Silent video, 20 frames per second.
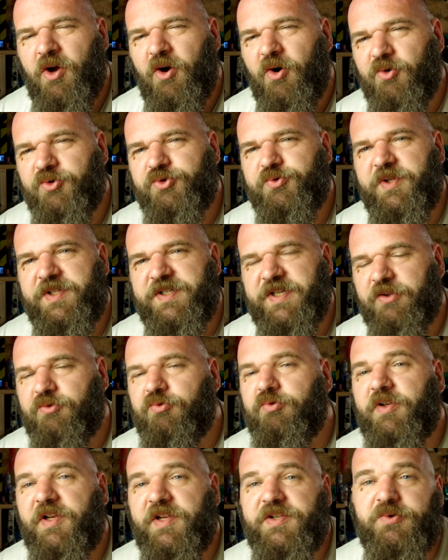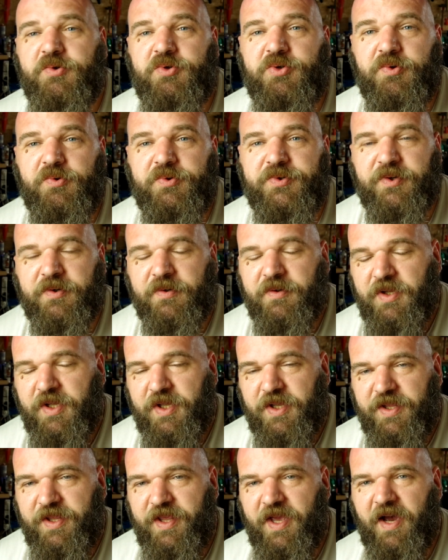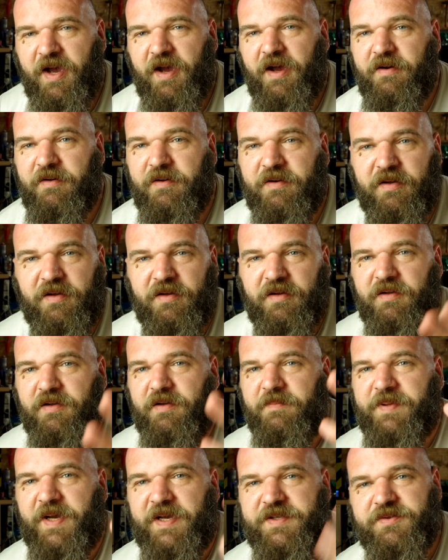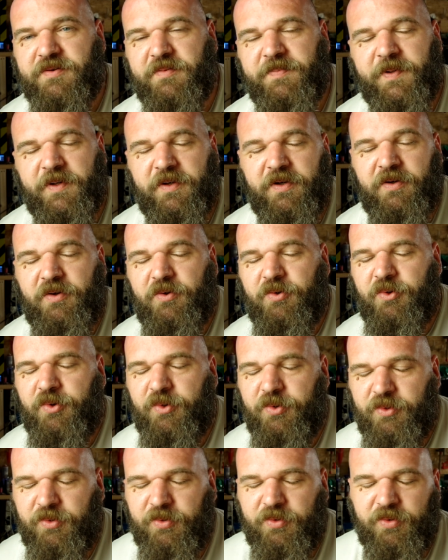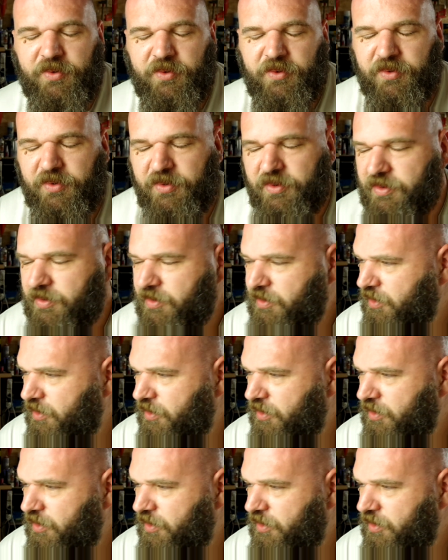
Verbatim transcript: Ensuite, il y a toutes les autres choses. Il y a, euh, par exemple, le...